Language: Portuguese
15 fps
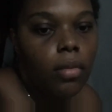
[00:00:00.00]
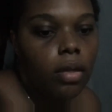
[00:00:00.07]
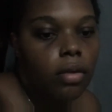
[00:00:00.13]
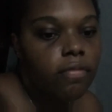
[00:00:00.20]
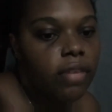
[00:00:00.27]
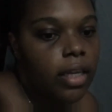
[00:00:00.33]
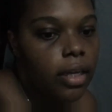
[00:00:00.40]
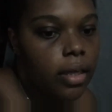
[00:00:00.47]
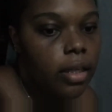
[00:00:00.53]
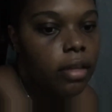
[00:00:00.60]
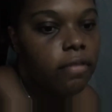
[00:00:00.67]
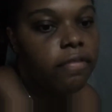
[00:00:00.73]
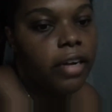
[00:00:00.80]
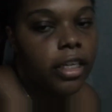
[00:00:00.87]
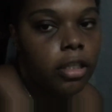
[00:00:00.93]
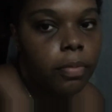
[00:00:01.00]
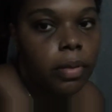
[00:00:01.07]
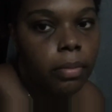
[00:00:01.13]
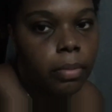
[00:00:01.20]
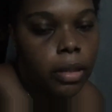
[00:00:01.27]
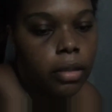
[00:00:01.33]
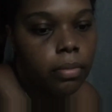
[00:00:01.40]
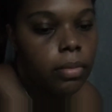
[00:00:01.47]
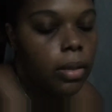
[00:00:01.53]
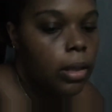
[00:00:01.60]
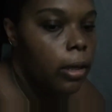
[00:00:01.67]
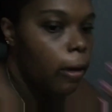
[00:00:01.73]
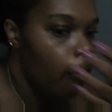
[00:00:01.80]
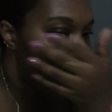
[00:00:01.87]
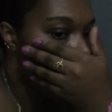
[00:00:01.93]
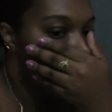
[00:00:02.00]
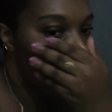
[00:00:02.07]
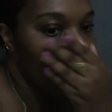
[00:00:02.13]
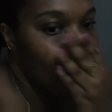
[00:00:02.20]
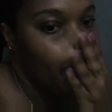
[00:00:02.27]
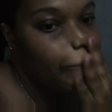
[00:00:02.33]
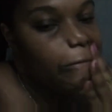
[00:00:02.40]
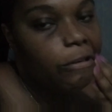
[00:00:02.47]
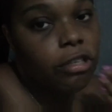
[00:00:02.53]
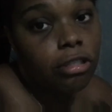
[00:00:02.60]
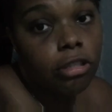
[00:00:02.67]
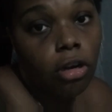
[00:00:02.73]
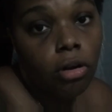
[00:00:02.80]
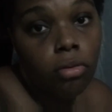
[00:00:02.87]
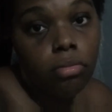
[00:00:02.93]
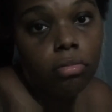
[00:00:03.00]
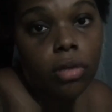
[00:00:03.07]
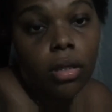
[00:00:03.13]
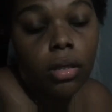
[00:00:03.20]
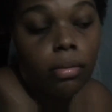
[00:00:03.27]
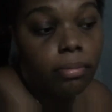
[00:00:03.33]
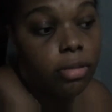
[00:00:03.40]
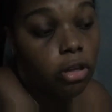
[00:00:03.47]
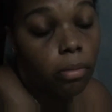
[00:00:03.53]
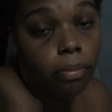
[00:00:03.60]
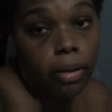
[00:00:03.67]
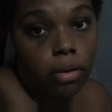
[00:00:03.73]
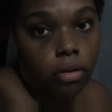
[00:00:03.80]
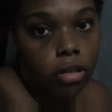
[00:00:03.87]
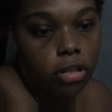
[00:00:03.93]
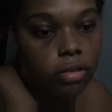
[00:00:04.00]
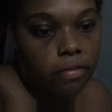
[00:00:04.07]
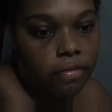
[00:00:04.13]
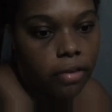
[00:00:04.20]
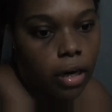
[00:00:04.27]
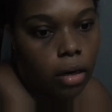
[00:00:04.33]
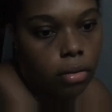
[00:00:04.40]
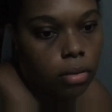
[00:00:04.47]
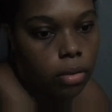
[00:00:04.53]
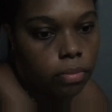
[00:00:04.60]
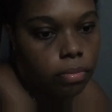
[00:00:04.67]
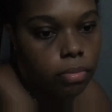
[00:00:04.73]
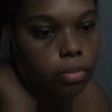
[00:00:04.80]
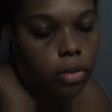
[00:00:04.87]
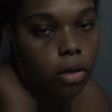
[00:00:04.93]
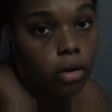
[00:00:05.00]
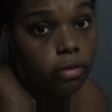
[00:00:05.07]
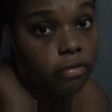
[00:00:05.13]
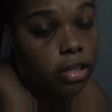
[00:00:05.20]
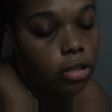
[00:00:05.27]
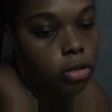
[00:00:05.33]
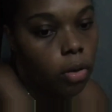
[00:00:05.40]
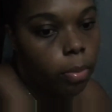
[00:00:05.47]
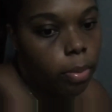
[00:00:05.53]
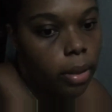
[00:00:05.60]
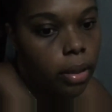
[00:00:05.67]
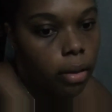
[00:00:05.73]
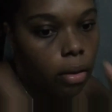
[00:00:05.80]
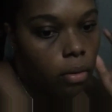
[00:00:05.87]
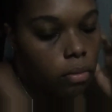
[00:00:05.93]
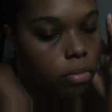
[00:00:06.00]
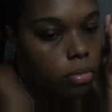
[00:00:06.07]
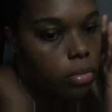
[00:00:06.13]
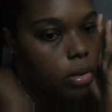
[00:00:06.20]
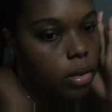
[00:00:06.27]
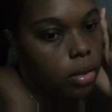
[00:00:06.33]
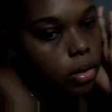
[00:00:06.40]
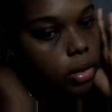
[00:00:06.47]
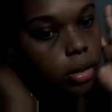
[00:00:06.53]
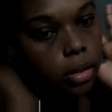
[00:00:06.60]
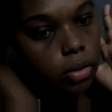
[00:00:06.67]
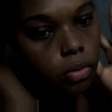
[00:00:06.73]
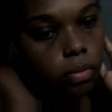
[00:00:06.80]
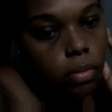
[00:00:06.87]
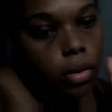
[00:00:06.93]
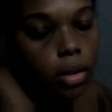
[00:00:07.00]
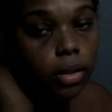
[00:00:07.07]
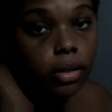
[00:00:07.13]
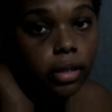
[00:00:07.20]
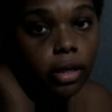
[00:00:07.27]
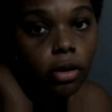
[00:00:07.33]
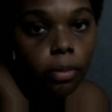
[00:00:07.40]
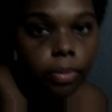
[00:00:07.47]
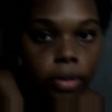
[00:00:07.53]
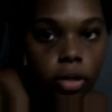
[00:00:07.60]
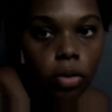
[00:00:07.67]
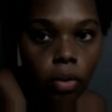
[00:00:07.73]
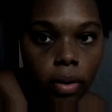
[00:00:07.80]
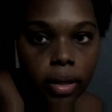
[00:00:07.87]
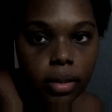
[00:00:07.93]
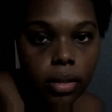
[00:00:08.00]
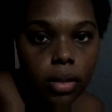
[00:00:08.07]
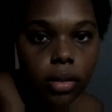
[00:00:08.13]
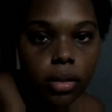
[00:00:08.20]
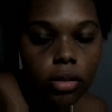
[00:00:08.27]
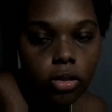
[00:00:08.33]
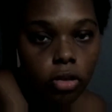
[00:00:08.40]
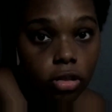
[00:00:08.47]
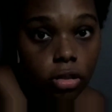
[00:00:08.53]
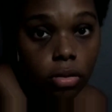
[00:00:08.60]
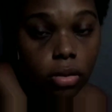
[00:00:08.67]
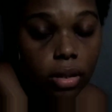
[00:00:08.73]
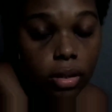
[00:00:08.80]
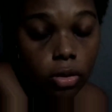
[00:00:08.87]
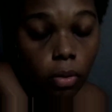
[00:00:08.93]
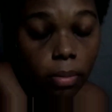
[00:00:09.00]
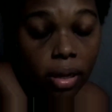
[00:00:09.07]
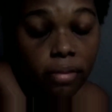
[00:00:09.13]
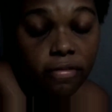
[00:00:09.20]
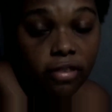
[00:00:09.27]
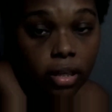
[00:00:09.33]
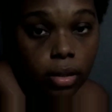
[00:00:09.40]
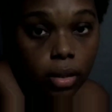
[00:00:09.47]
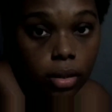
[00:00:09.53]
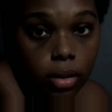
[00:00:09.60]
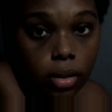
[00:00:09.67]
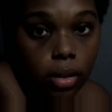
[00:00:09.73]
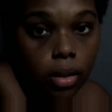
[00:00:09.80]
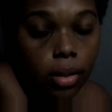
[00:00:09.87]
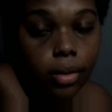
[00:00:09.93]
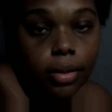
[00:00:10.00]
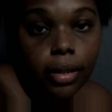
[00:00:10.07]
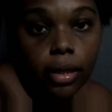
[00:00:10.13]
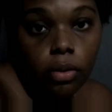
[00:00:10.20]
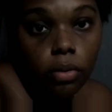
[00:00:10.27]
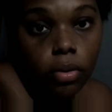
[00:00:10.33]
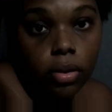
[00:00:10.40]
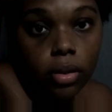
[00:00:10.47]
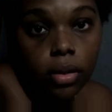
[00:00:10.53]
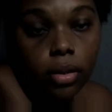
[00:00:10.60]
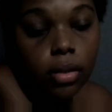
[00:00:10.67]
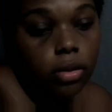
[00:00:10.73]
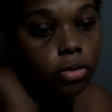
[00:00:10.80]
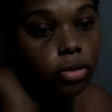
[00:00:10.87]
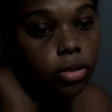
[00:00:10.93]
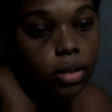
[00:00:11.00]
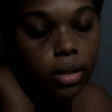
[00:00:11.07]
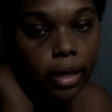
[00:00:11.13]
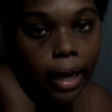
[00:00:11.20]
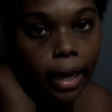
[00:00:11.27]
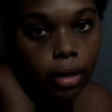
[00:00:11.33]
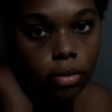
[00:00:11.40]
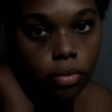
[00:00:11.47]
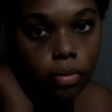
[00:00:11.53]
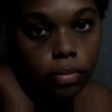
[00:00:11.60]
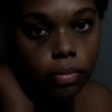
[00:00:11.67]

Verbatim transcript: Vem aqui e faz pra mim. Ou então, dá um pacote de fralda, ao invés de dar opinião. Entendeu? Tem opiniões que são, que são bem-vindas. Tem outras que eu descarto.